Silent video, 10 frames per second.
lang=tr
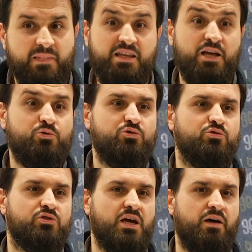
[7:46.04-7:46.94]
diye
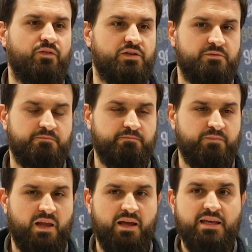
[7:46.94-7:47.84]
düşünür kafir.
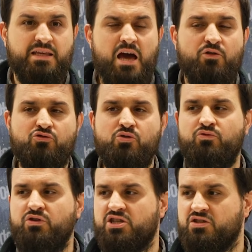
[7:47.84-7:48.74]
Yeryüzü
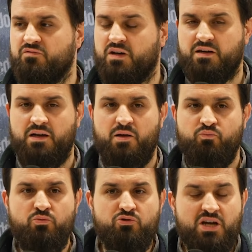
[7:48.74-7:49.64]
bunun için var.
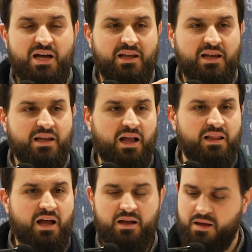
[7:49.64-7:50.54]
Bu mücadelede
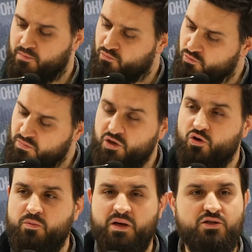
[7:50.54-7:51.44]
Allah mümini
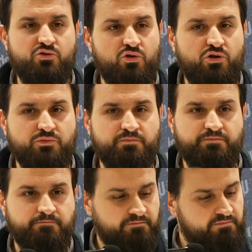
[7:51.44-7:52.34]
görmek istiyor.
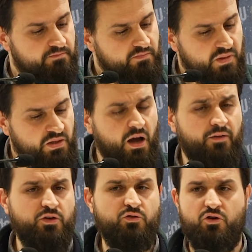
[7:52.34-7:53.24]

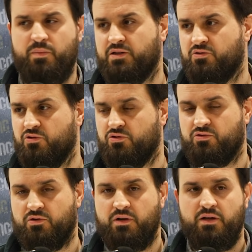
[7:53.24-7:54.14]
Kafiri görmek istiyor.
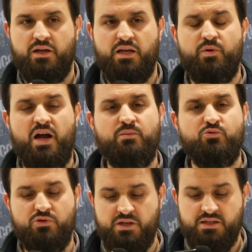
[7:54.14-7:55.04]
İbrahim
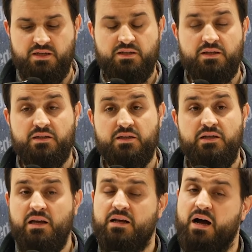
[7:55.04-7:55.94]
suresinin
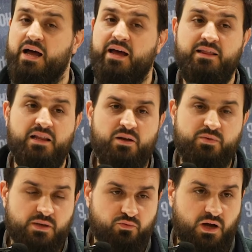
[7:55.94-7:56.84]
ilk ayetleri
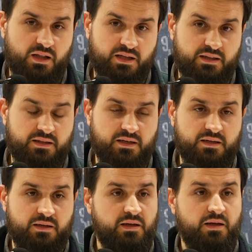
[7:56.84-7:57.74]
bize bunu anlattı.
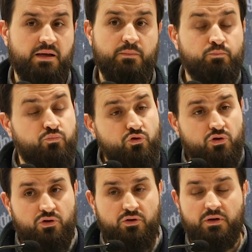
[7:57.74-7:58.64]

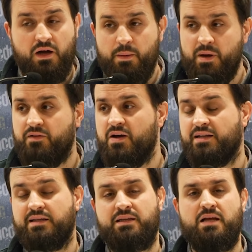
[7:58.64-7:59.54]
Bunu haber
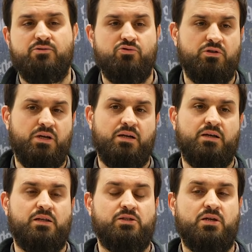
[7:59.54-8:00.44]
verdikten sonra
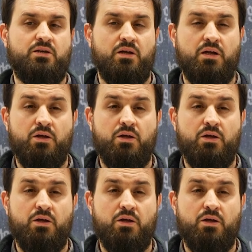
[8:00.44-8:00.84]
arkadaşlar